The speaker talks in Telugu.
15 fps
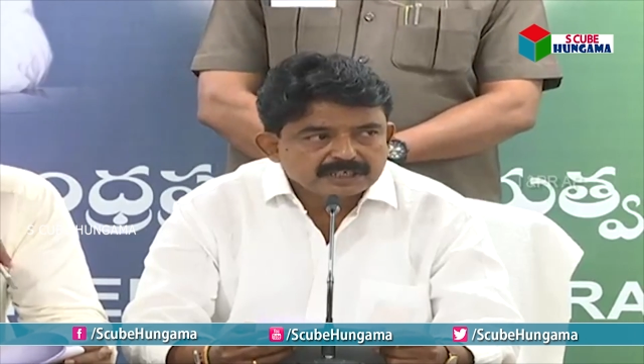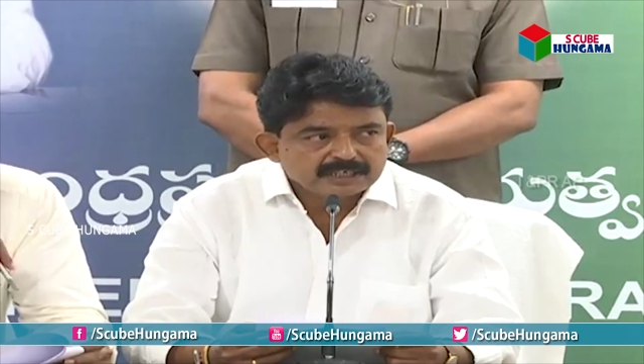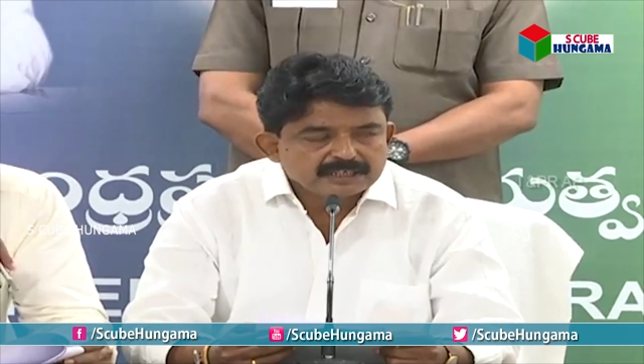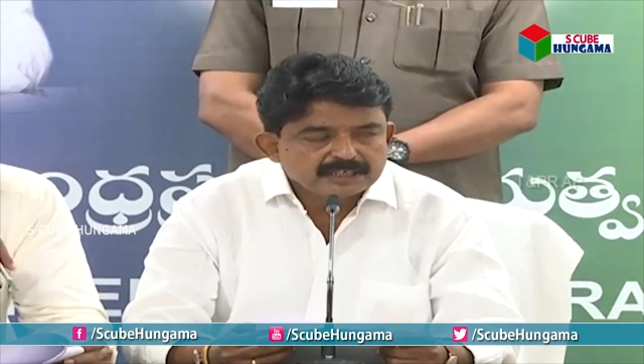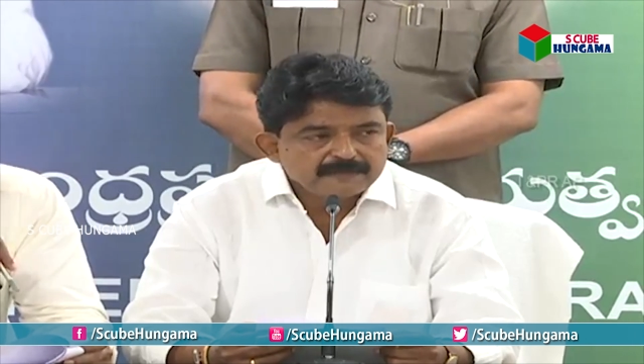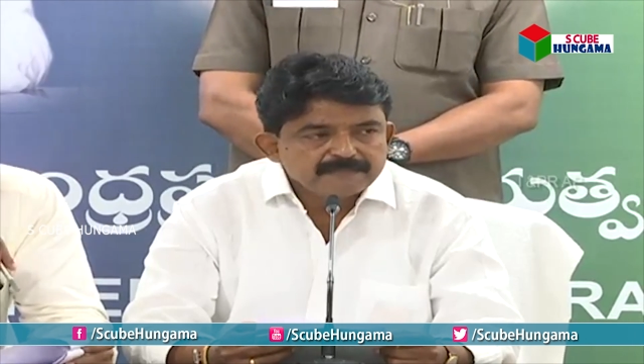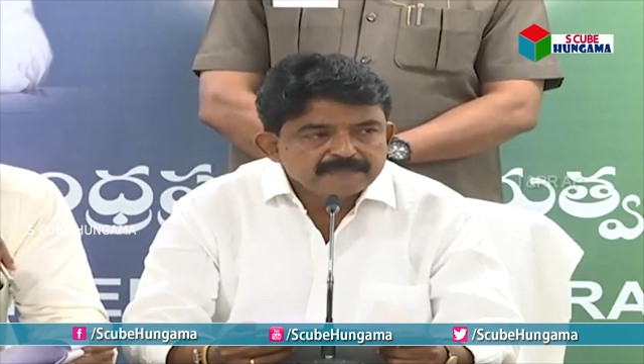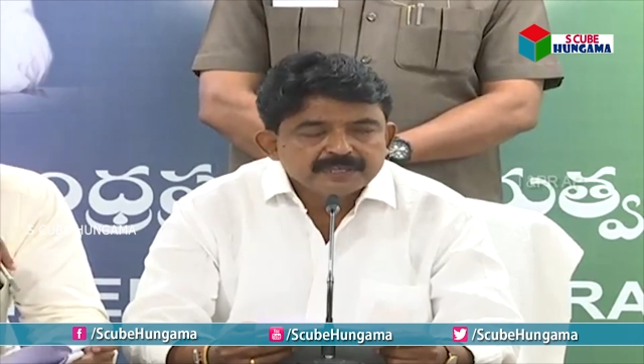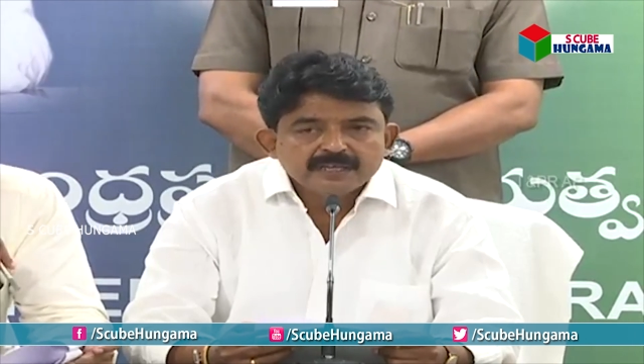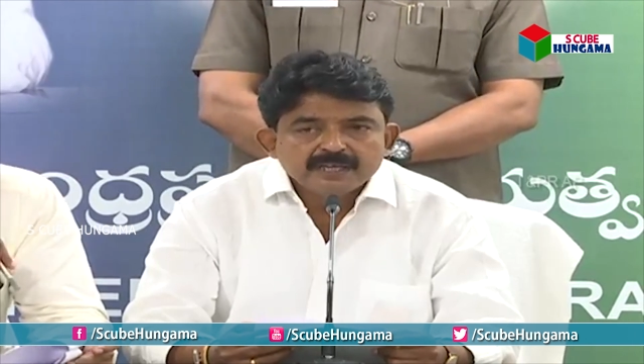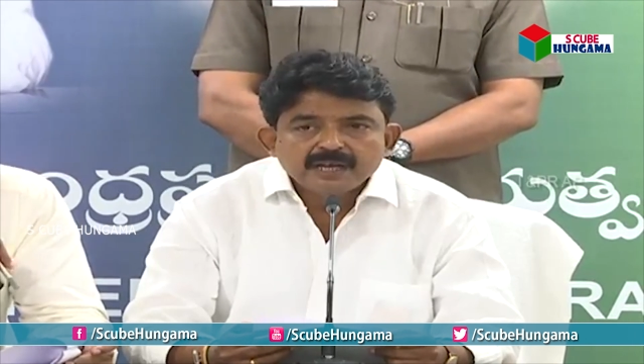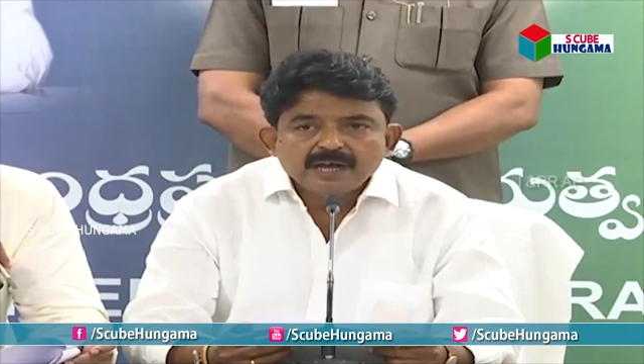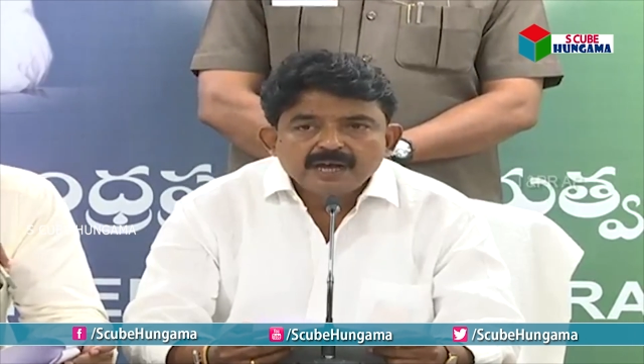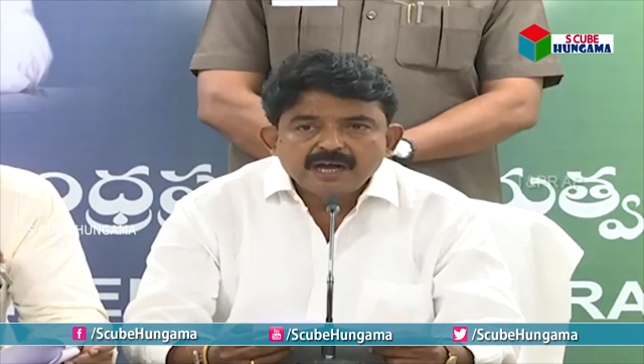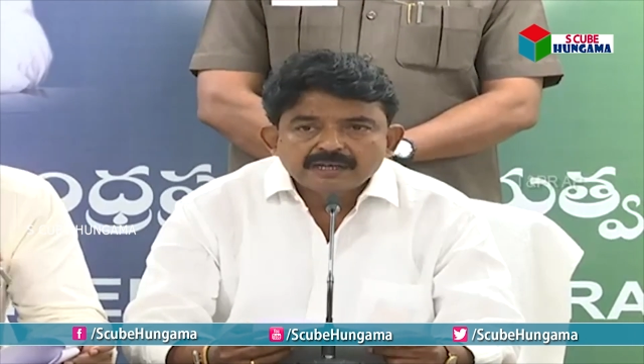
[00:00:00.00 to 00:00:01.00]
జరిగింది
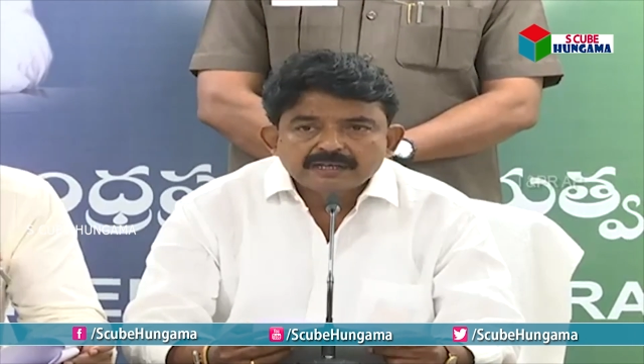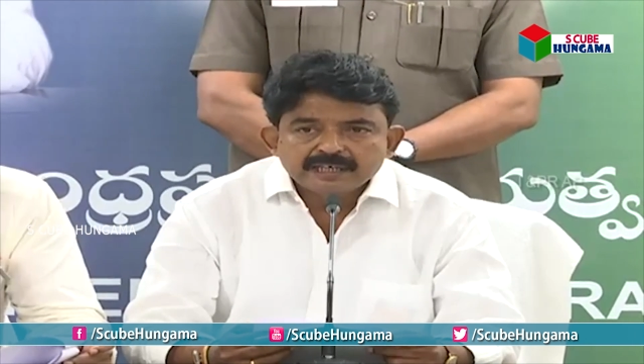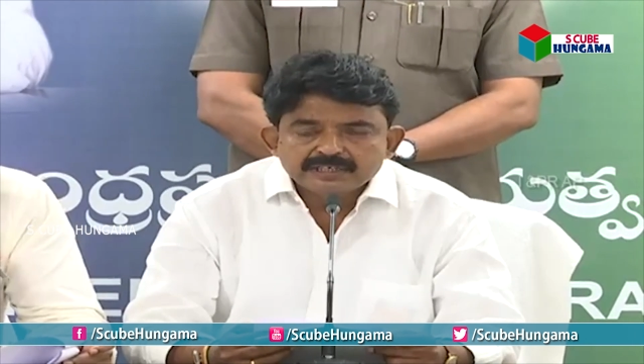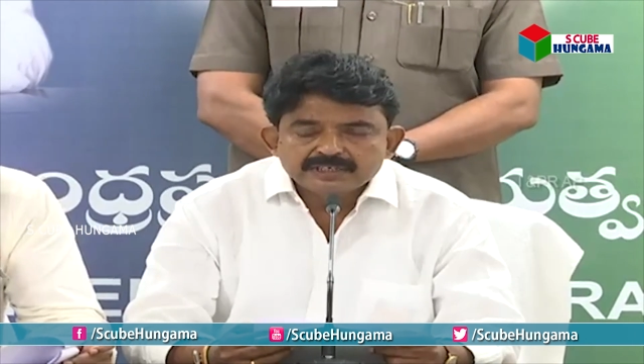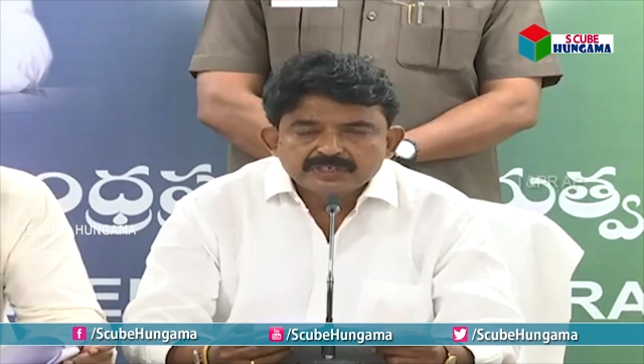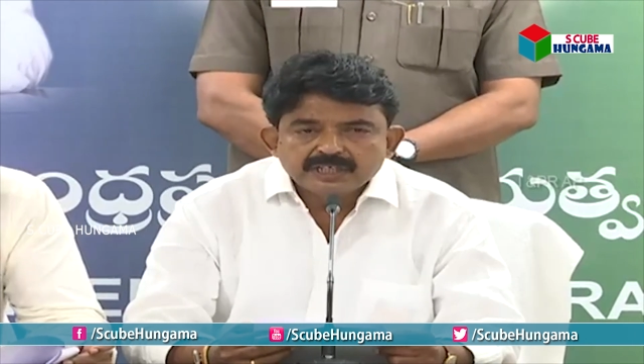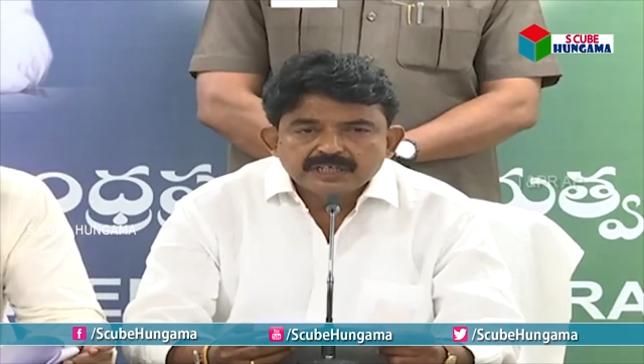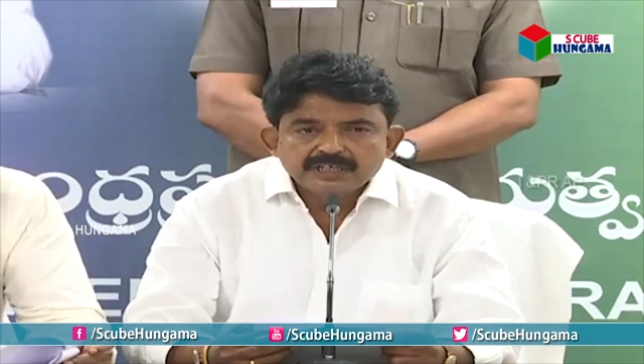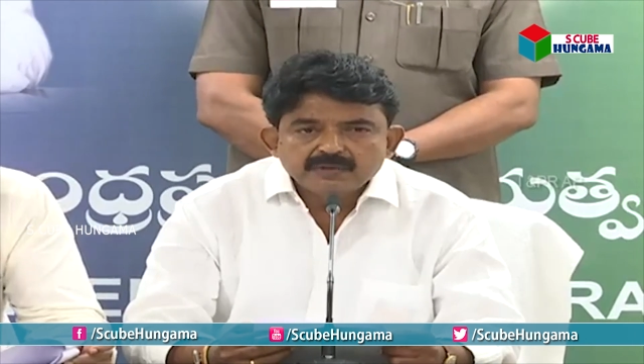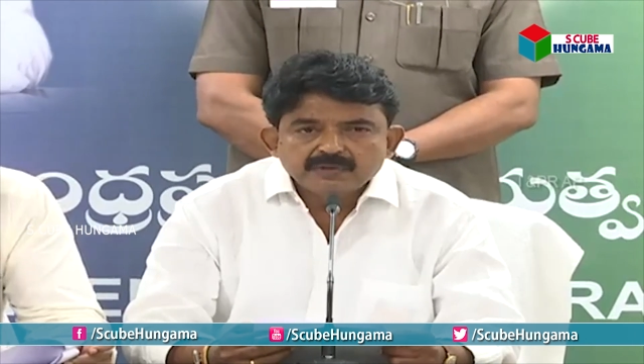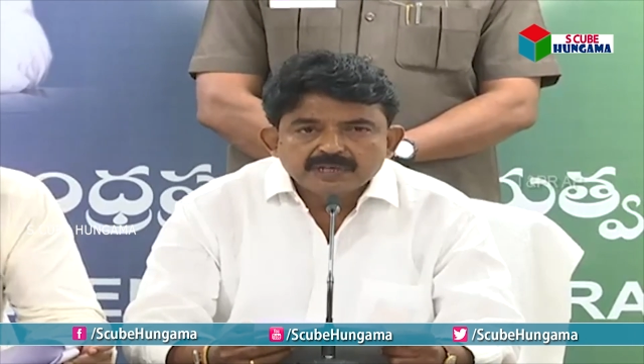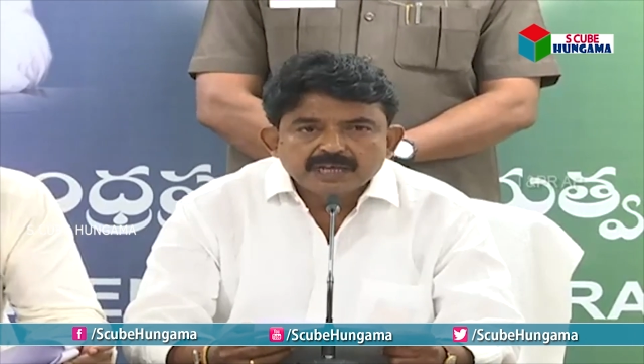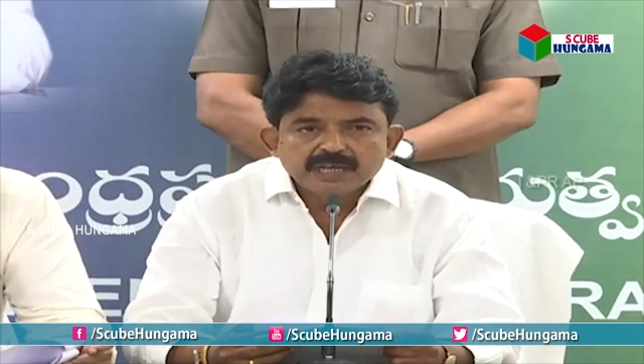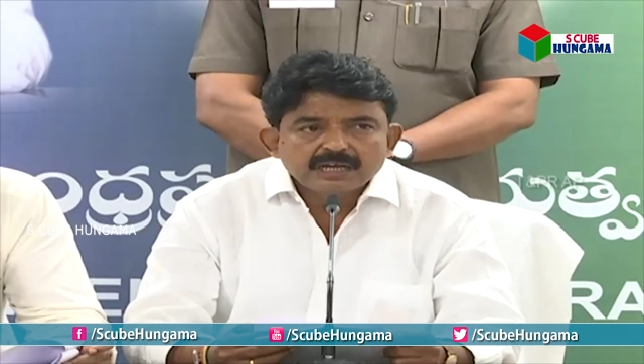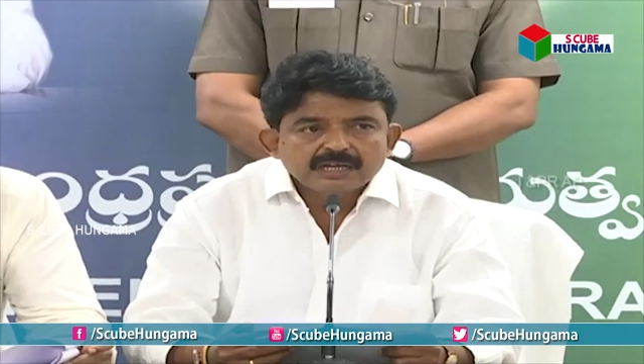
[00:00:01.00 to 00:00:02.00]
ఆ కేసులన్నీ
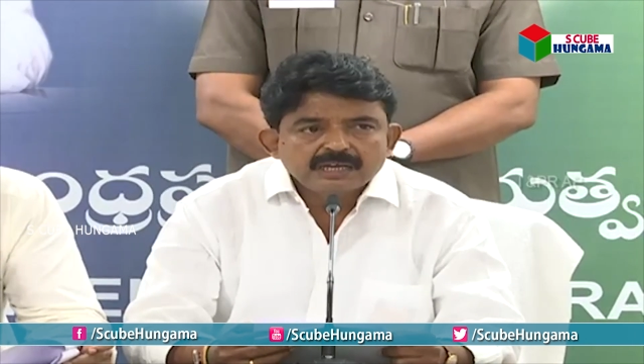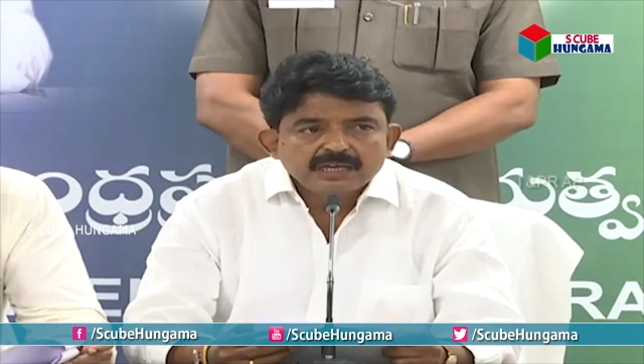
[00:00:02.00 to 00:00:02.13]
కూడా